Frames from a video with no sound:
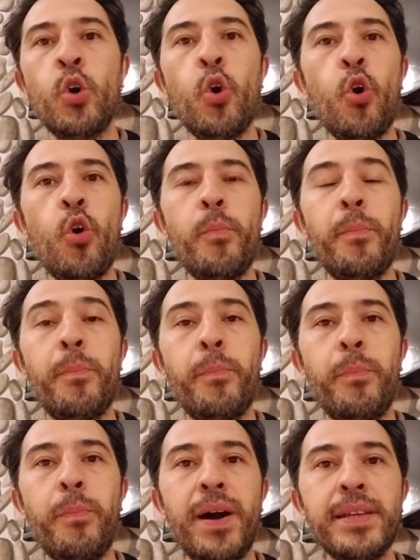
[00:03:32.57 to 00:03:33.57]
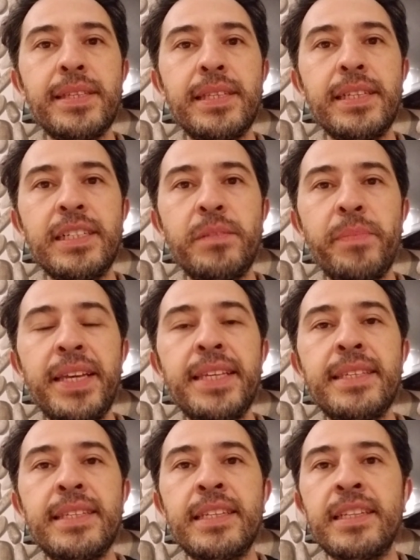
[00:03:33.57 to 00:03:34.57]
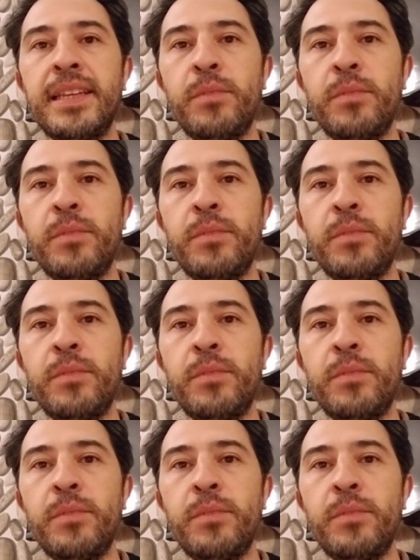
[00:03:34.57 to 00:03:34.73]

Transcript: O bastırılma hissini